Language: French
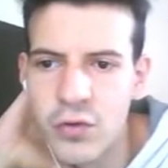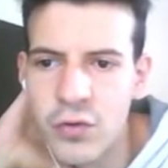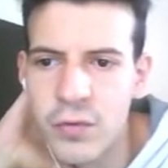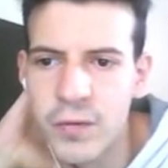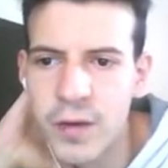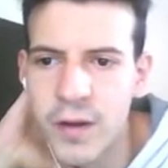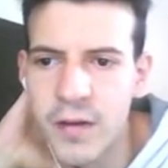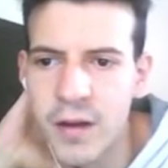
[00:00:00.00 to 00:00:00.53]

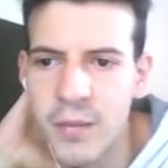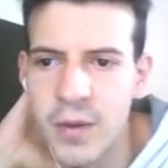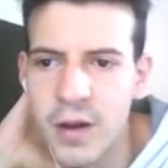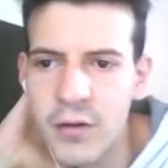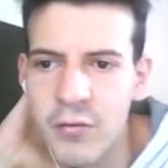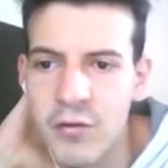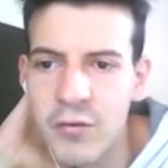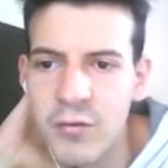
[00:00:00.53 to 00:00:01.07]
trouve très sympa
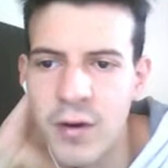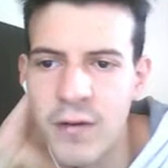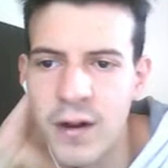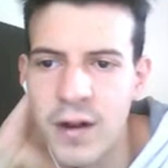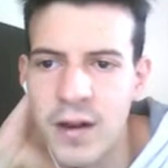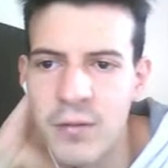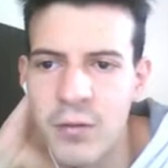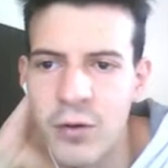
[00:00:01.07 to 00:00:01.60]
de jouer une fois
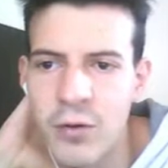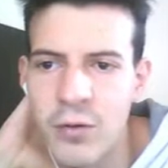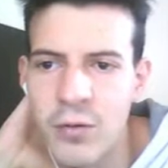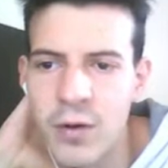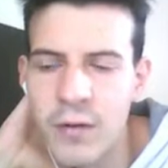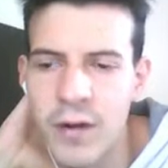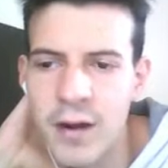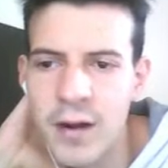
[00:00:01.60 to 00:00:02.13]
avec les blancs, une
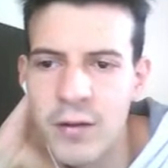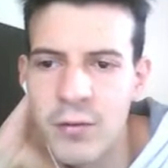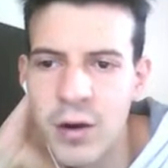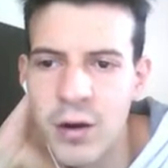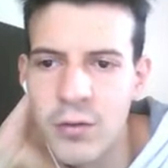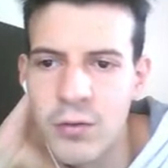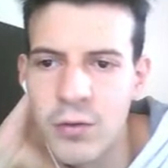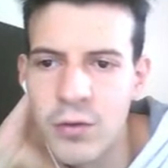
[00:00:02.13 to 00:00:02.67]
fois avec les
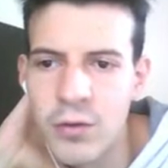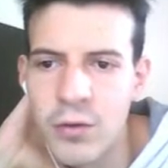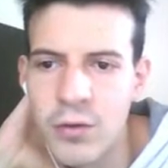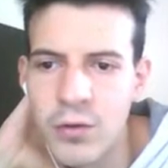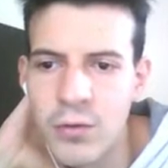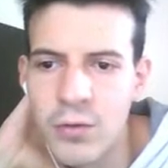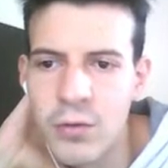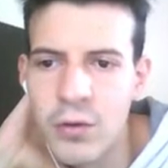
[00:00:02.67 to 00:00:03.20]
noirs contre
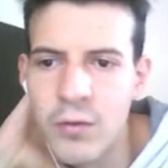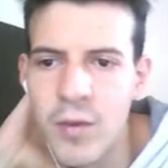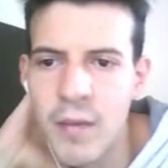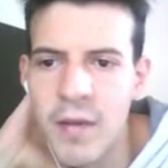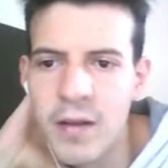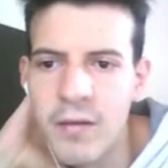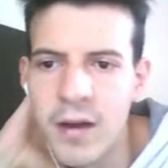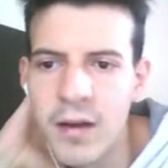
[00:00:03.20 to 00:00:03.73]
le, contre le
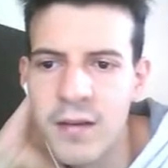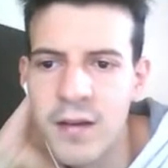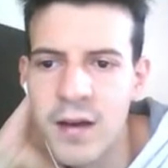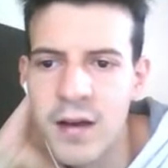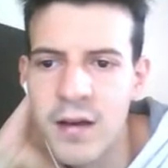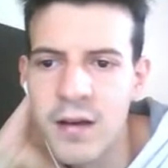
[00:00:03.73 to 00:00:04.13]
même adversaire.